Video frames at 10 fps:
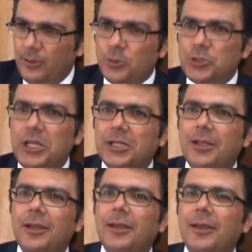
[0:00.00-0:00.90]

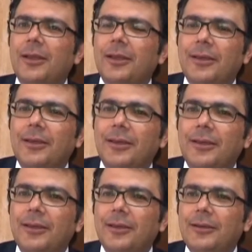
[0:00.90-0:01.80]
Özellikle e,
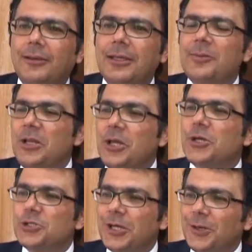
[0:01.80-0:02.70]
20'li
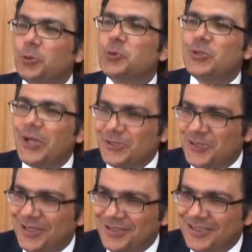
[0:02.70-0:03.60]
yaşlar, 30'lu
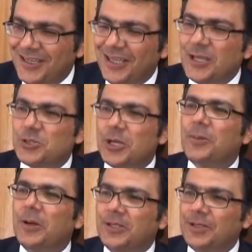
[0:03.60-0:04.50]
yaşlar
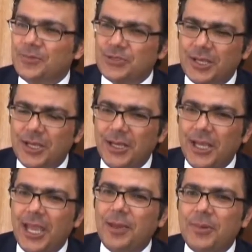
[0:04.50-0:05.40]
gençlere baktığımızda
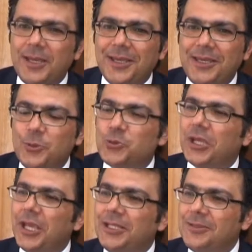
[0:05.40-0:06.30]
hem e,
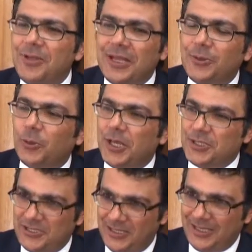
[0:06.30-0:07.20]
yüksek eğitimleri
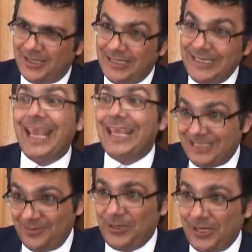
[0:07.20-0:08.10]
dolayısıyla, iyi
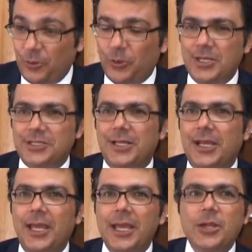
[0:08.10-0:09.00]
eğitimleri
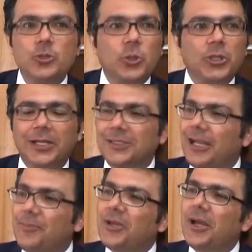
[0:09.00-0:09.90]
dolayısıyla çok daha
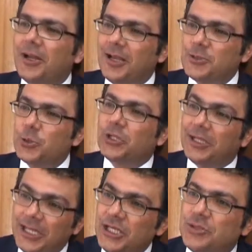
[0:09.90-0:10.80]
talepkarlar, çok
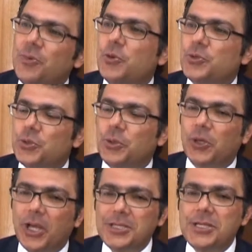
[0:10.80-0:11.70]
daha değişimi
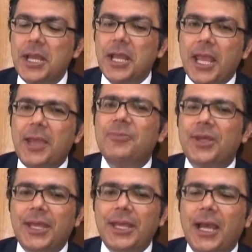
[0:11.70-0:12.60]
özlüyorlar. Hem
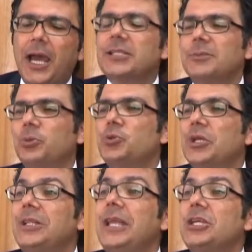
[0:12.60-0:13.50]
de artık bu
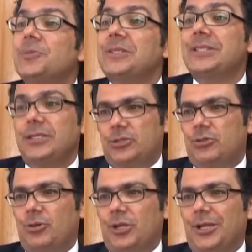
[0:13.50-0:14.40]
düzenin değişmesini
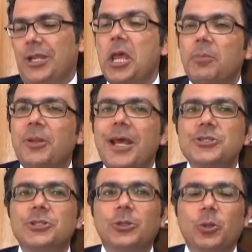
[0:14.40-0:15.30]
istiyorlar.
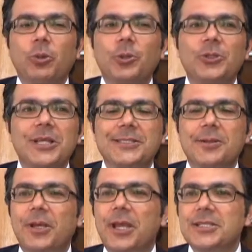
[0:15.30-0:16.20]
Birazcık da toplumun
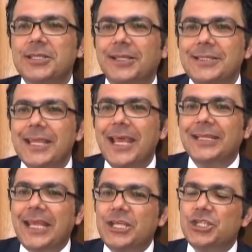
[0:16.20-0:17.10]
aslına bakarsanız
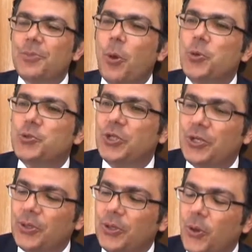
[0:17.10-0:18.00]
değişim özle,
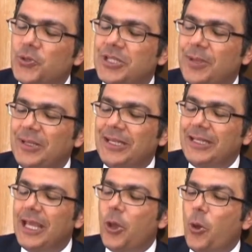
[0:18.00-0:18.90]
özleminin